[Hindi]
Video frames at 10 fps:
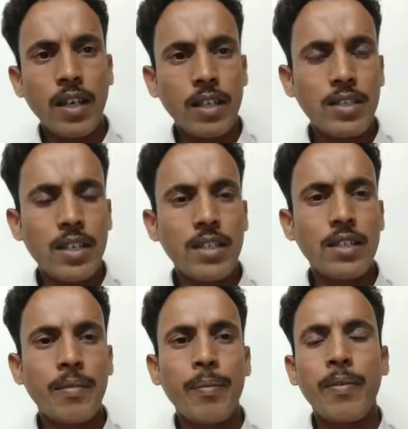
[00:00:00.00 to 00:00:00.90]
आना
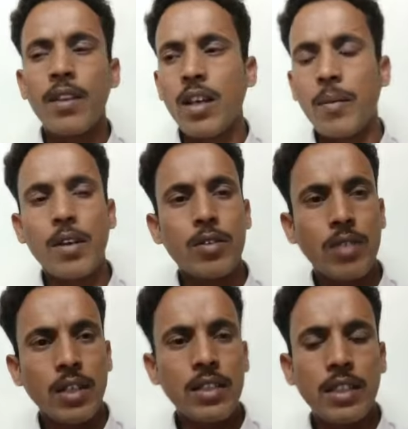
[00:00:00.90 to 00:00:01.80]
चाहिए आवाज़
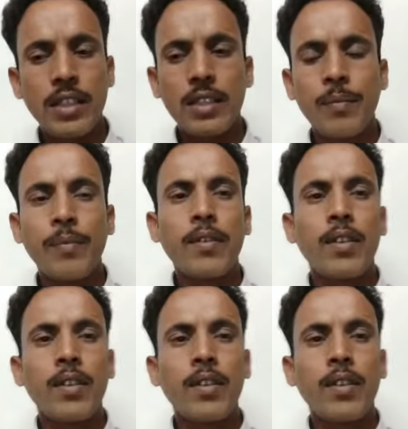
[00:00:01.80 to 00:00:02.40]
उठानी चाहिए